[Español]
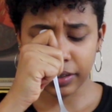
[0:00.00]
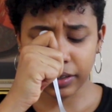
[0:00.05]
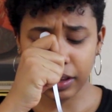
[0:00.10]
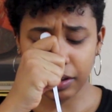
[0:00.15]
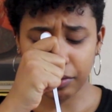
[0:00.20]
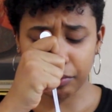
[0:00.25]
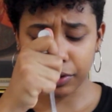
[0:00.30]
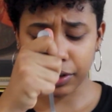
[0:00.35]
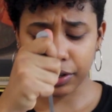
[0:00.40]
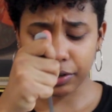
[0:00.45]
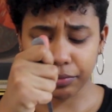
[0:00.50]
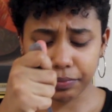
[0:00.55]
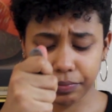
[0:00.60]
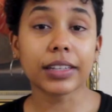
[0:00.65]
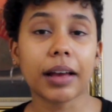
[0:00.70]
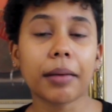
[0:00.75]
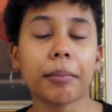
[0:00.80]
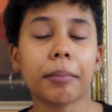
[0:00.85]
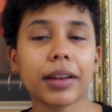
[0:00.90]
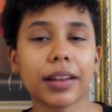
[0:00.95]
sí está bueno. O
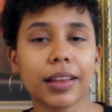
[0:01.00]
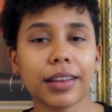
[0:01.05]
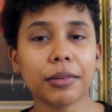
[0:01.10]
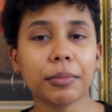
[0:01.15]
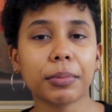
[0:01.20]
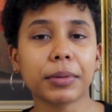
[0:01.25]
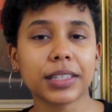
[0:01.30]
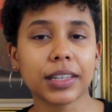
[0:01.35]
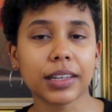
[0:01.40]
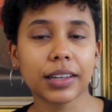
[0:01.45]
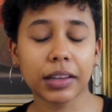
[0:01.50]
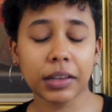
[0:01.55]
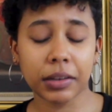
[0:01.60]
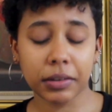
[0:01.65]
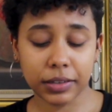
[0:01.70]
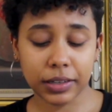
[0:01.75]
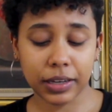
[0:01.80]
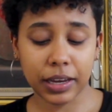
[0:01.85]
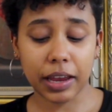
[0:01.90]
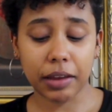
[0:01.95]
sea, en verdad yo pensé
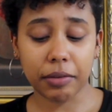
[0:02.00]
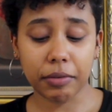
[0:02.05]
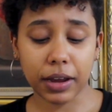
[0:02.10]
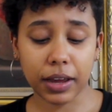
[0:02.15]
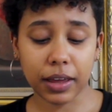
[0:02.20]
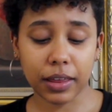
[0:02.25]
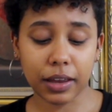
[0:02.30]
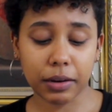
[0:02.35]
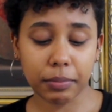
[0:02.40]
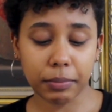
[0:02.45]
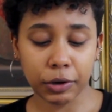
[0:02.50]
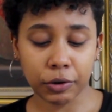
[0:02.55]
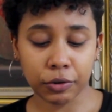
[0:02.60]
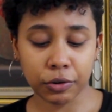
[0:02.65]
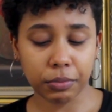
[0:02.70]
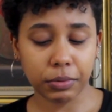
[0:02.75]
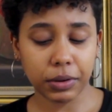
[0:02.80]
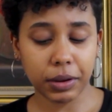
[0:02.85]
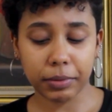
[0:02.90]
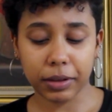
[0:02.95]
que iba a quedar
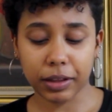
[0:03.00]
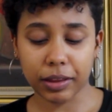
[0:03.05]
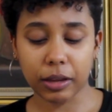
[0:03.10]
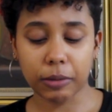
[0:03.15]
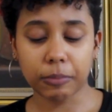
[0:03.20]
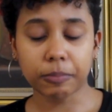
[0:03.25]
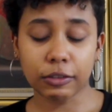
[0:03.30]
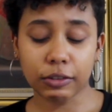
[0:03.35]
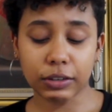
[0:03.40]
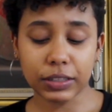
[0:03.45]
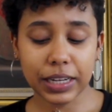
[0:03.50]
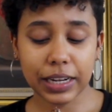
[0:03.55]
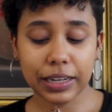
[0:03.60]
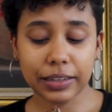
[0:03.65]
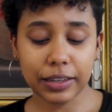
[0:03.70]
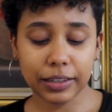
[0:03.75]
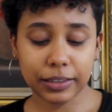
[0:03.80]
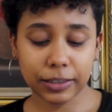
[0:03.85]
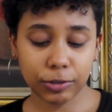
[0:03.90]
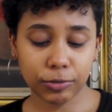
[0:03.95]
mejor, obviamente. No es la
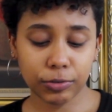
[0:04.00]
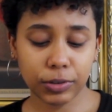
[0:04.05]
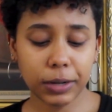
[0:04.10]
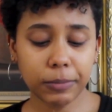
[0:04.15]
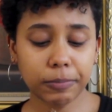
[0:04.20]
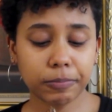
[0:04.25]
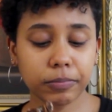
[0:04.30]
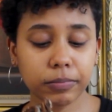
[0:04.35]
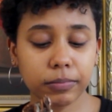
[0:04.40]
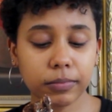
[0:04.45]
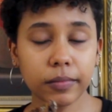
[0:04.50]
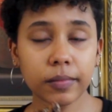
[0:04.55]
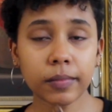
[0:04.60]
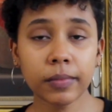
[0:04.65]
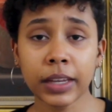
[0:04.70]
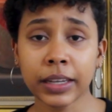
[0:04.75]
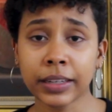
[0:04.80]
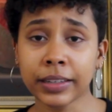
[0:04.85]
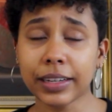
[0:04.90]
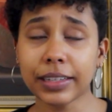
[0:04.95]
textura
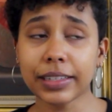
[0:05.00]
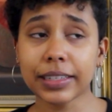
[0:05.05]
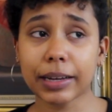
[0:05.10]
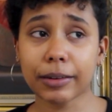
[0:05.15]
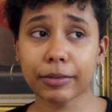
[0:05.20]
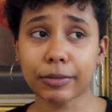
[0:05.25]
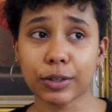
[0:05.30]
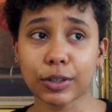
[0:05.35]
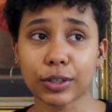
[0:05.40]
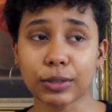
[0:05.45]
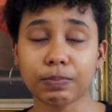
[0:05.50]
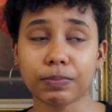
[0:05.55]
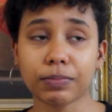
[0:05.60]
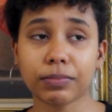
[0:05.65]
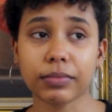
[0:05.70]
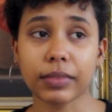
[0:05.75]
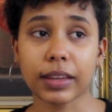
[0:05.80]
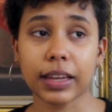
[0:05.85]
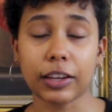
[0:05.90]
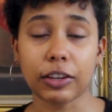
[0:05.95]
ni el sabor
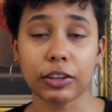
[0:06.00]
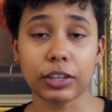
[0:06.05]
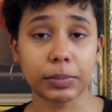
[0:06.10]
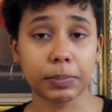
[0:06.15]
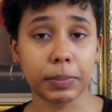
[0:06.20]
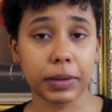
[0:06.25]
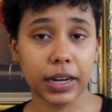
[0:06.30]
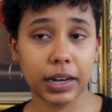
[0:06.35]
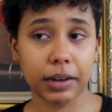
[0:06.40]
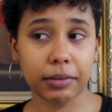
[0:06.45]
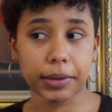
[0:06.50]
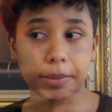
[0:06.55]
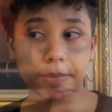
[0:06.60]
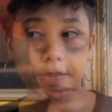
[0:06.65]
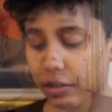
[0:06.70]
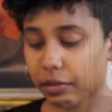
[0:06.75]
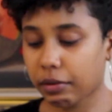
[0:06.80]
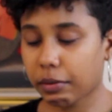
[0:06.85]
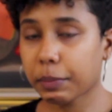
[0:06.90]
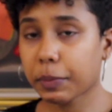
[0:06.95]
que yo esperaba.
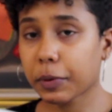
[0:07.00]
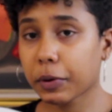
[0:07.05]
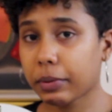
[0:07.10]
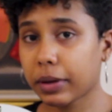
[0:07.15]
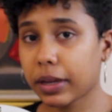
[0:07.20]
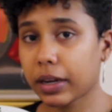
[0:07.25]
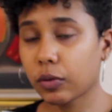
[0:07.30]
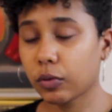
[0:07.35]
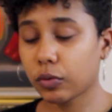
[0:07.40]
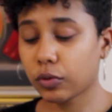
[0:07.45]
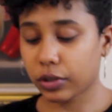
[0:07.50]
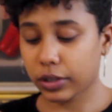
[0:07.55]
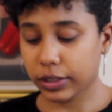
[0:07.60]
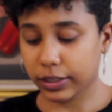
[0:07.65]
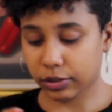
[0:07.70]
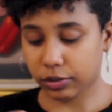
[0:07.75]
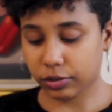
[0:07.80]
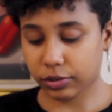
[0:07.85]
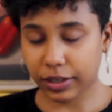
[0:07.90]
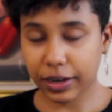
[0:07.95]
Ok, vamos a probar uno
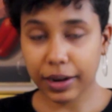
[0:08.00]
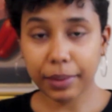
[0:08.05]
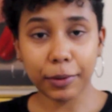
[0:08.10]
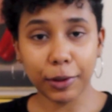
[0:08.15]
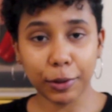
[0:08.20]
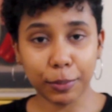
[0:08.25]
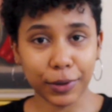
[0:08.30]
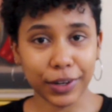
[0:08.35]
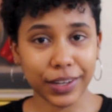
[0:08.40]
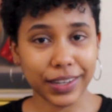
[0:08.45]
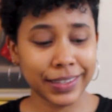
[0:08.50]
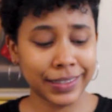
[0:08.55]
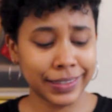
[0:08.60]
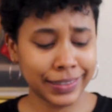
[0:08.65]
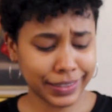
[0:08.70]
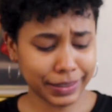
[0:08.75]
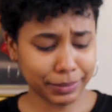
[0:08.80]
de estos rápido porque